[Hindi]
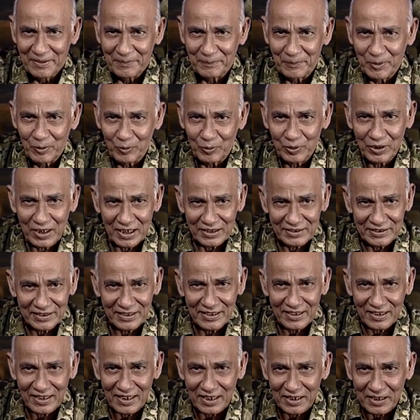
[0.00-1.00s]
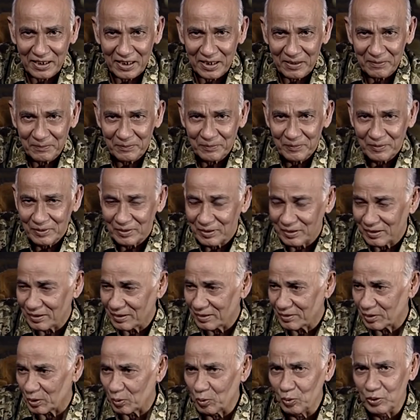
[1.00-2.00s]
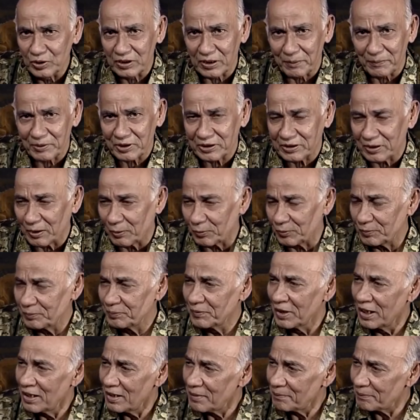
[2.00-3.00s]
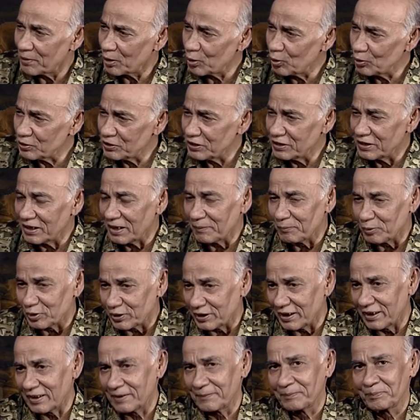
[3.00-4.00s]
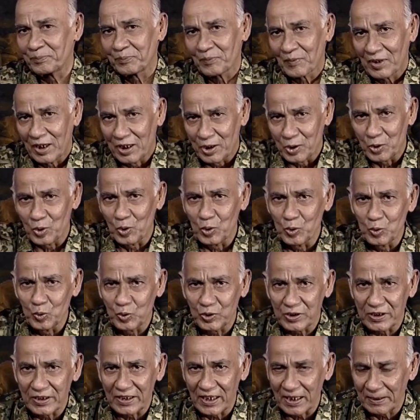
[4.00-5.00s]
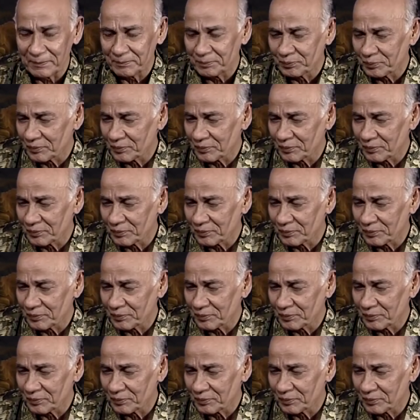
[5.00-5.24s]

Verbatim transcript: मैं उनका जिक्र करना ज़रूरी समझता हूँ मनोज जी ने मुझे इंट्रोड्यूस किया